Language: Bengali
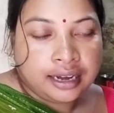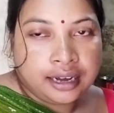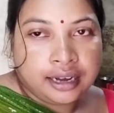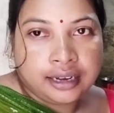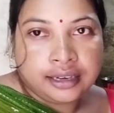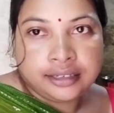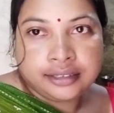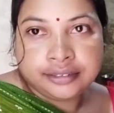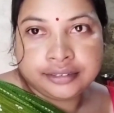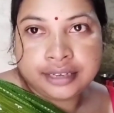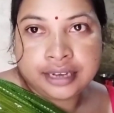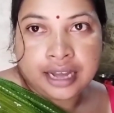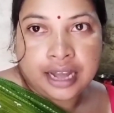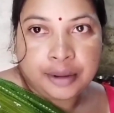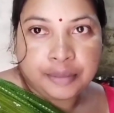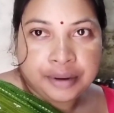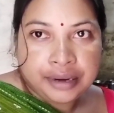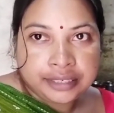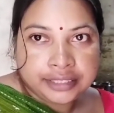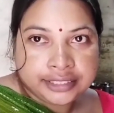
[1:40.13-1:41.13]
আর
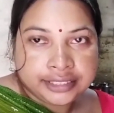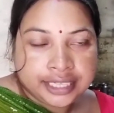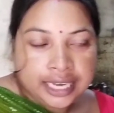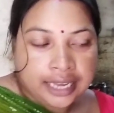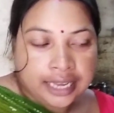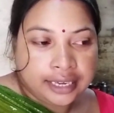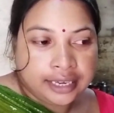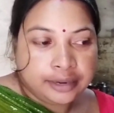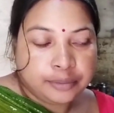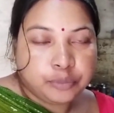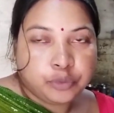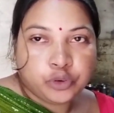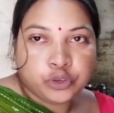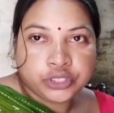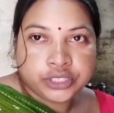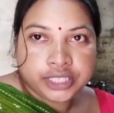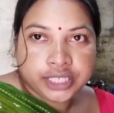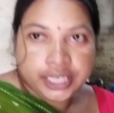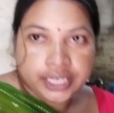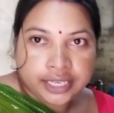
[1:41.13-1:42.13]
আমার জায়ের বড়
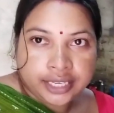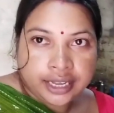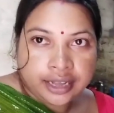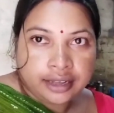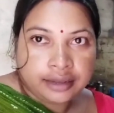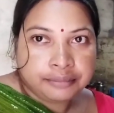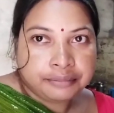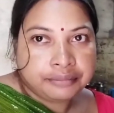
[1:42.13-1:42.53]
ছেলেটা